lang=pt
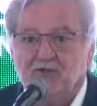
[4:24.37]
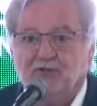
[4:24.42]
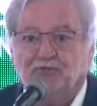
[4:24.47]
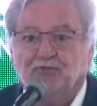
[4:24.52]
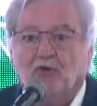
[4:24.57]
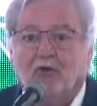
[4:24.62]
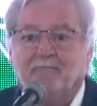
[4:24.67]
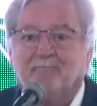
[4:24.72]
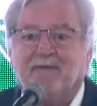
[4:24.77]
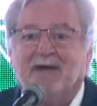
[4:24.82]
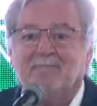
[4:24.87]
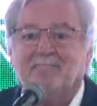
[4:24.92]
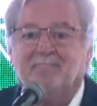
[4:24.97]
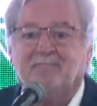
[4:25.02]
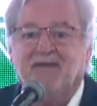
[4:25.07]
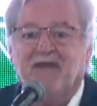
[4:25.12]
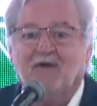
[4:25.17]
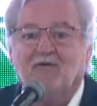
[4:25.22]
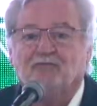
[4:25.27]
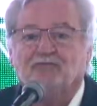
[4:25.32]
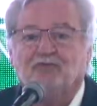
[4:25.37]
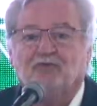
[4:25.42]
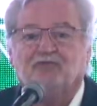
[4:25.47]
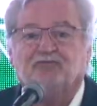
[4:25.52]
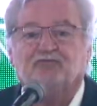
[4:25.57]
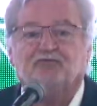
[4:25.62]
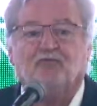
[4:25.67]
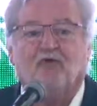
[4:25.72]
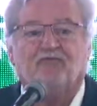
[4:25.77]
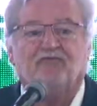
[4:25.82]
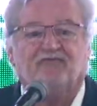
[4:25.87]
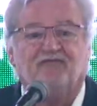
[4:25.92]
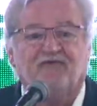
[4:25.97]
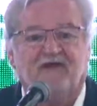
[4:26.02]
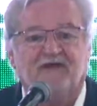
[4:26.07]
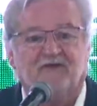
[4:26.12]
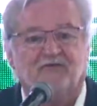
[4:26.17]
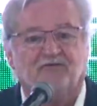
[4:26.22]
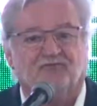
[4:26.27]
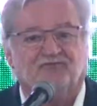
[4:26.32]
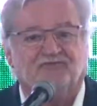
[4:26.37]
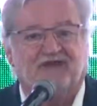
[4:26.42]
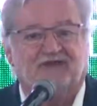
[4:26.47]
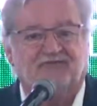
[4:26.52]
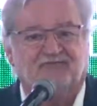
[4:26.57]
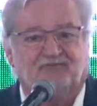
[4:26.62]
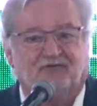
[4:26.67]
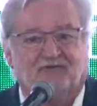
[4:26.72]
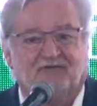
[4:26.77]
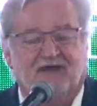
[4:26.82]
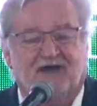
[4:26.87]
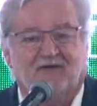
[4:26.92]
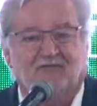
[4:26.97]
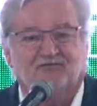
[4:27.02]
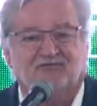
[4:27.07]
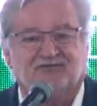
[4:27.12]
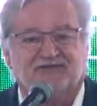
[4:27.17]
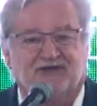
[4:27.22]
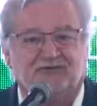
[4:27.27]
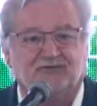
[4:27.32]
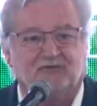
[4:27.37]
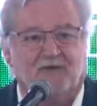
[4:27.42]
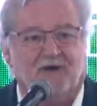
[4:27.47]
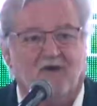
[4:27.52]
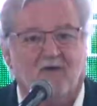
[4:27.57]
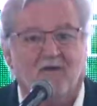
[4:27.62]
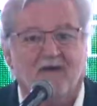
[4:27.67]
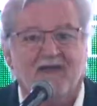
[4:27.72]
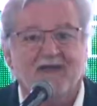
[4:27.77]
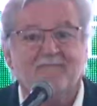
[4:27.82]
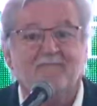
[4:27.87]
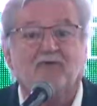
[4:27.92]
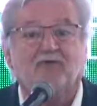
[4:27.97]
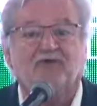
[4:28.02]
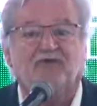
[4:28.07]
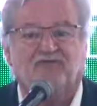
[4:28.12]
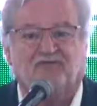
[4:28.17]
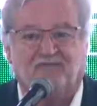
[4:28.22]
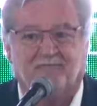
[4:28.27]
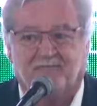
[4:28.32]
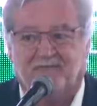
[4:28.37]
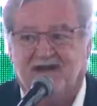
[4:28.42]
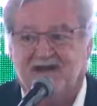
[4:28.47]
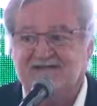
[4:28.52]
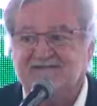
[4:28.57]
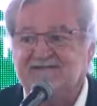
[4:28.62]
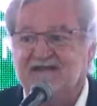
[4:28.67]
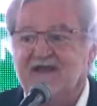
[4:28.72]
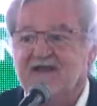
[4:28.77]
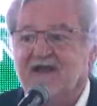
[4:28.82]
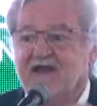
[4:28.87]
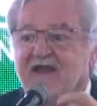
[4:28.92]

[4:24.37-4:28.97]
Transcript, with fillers: do papel dos governos nacional, estadual e municipais